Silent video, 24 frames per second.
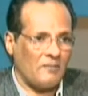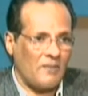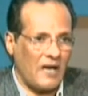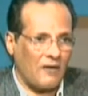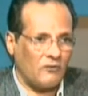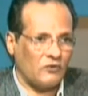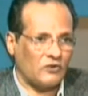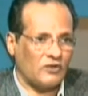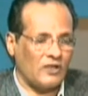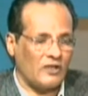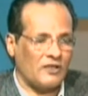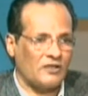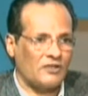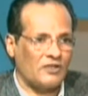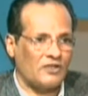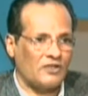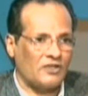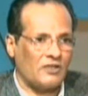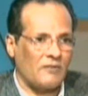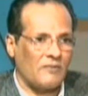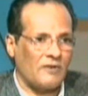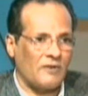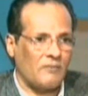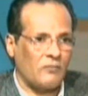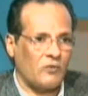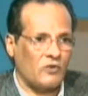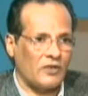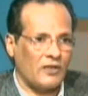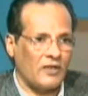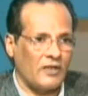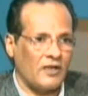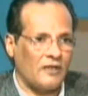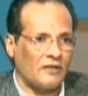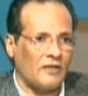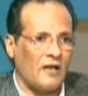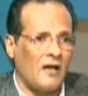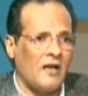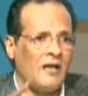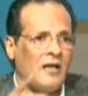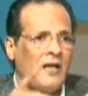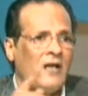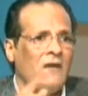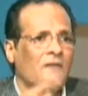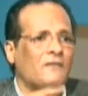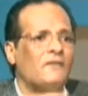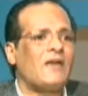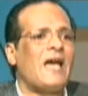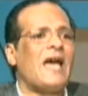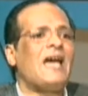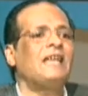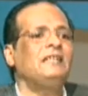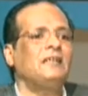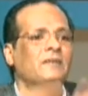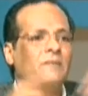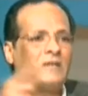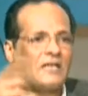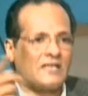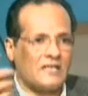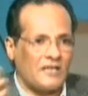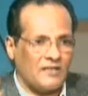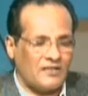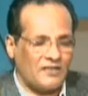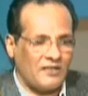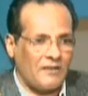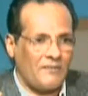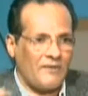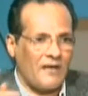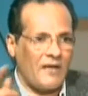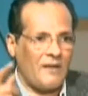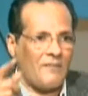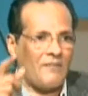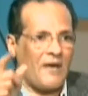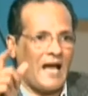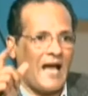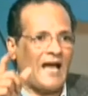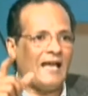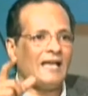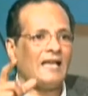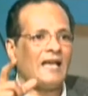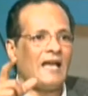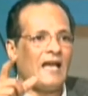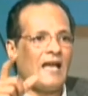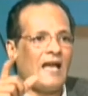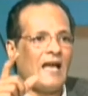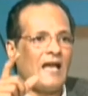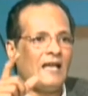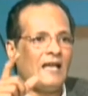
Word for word: مع وزارة الشباب والرياضة في أي مركز شباب على